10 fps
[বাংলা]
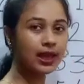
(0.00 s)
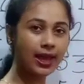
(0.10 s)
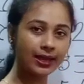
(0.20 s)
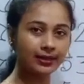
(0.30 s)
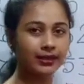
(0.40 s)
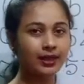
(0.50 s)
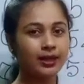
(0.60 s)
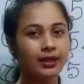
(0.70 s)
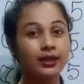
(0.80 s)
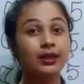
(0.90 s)
এক
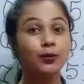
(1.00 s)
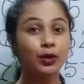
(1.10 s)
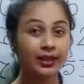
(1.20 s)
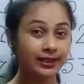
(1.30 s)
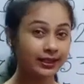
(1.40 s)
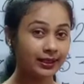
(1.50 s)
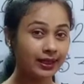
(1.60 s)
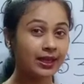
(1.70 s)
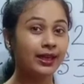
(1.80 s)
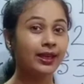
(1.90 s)
কি বলে এটাকে
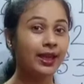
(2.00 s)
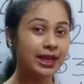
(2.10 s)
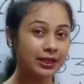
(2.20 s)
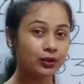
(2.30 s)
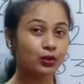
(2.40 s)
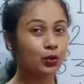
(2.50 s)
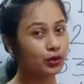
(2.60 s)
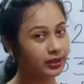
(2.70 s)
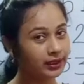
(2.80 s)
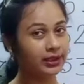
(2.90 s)

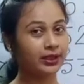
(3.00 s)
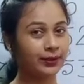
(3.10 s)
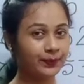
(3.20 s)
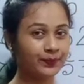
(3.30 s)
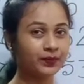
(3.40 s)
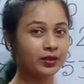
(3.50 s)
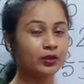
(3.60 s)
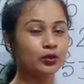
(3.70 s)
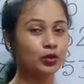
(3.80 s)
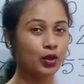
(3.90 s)
একষট্টি
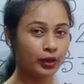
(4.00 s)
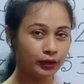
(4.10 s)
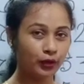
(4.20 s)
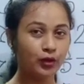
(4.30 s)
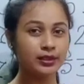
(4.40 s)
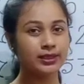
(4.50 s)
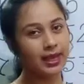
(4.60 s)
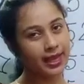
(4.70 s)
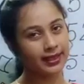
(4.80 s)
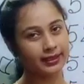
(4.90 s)
ছয় দশ
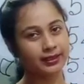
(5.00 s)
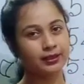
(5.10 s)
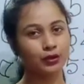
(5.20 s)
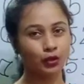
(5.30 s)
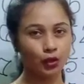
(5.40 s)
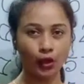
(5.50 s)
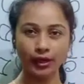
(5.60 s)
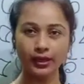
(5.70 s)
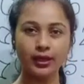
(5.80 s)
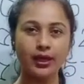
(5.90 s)
এক ছয়
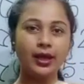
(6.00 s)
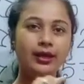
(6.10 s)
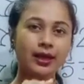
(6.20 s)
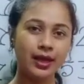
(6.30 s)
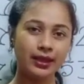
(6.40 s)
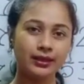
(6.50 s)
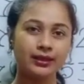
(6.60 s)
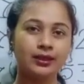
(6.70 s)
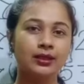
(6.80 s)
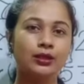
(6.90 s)
আর এক
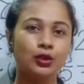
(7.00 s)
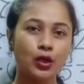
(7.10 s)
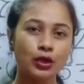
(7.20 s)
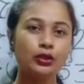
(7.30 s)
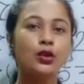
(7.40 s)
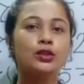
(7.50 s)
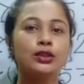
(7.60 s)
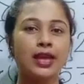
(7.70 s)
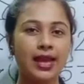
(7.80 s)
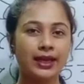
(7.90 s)
ছয় দশ
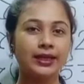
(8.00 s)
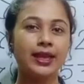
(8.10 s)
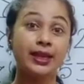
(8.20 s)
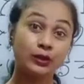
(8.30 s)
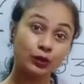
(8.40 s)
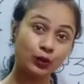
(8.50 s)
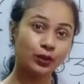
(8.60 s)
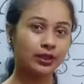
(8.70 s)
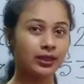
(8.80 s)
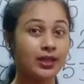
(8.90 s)
এক
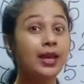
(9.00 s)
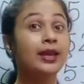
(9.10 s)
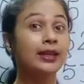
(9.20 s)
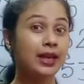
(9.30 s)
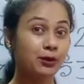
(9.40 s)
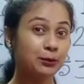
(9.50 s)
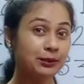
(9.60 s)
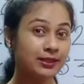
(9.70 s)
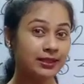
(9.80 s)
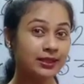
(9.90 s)
একষট্টি কেন
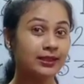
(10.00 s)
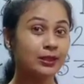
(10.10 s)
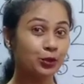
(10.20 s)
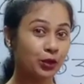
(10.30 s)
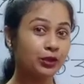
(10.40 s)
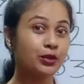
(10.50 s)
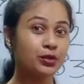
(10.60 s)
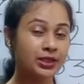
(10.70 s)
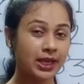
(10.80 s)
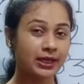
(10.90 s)
বলছি এটা ছয়
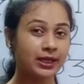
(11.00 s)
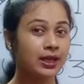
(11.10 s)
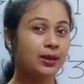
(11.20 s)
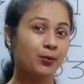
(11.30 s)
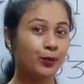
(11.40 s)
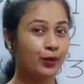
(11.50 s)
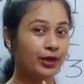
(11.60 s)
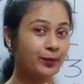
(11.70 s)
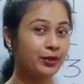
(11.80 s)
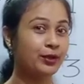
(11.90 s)
দশ এক
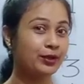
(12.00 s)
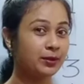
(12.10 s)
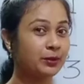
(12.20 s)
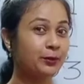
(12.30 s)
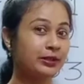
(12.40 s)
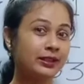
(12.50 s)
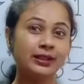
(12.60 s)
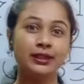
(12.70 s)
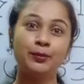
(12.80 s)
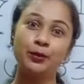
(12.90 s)
পরের ভিডিওতে আমি তোমাদেরকে
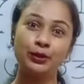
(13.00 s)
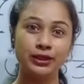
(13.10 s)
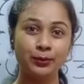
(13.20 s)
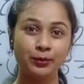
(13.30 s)
এটা বলে দেব